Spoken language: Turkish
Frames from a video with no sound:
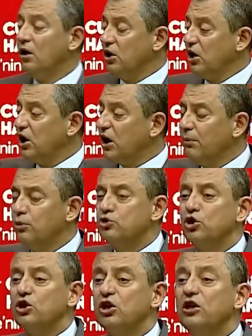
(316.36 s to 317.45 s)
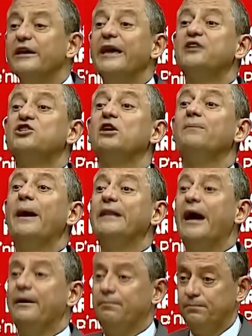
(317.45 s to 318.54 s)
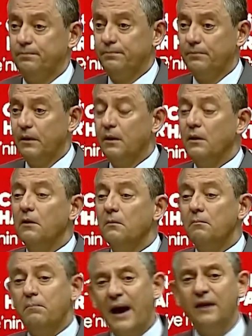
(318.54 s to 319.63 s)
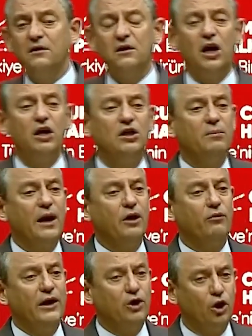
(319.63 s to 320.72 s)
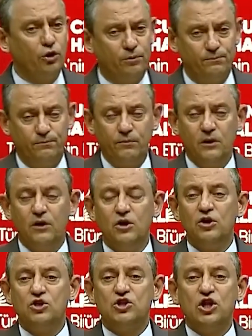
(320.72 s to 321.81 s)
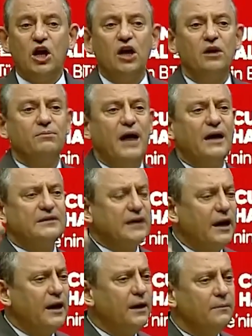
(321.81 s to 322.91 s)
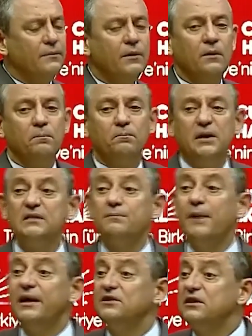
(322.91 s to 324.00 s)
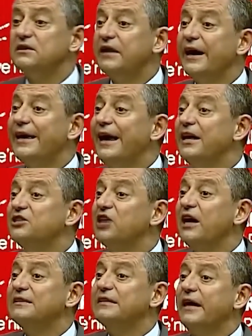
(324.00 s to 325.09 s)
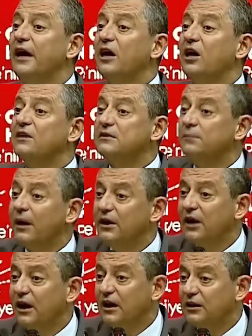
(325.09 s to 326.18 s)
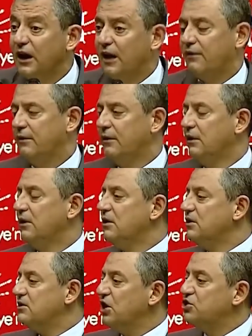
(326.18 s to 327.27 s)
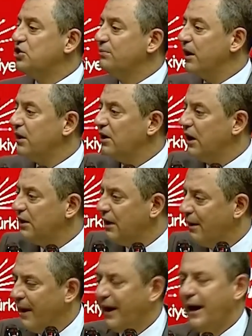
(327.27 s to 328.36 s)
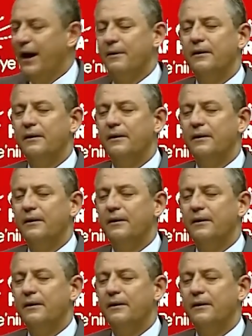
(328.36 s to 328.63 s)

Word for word: iki buçuk yılı geçirmeden ben kendime güveniyorum. Çıkarım derse biz mecliste gelecek sene Kasım ayına kadar seçimleri yenilemeye,